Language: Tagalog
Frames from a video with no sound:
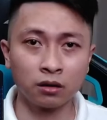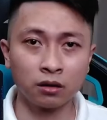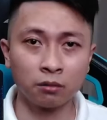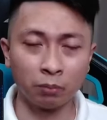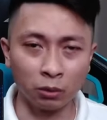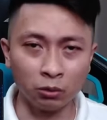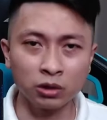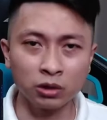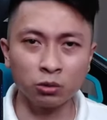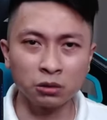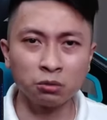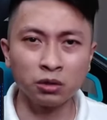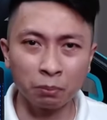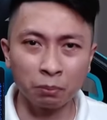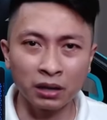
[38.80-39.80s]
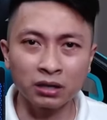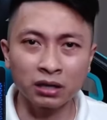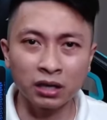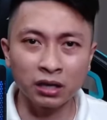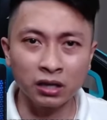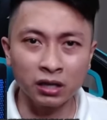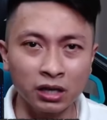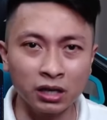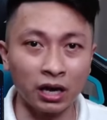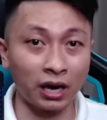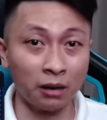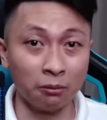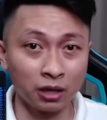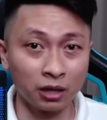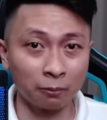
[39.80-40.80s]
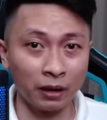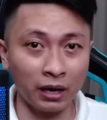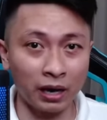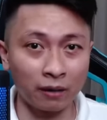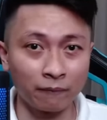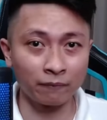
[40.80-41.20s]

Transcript: Paulit-ulit mo na palang naririnig. Alam mo na pala.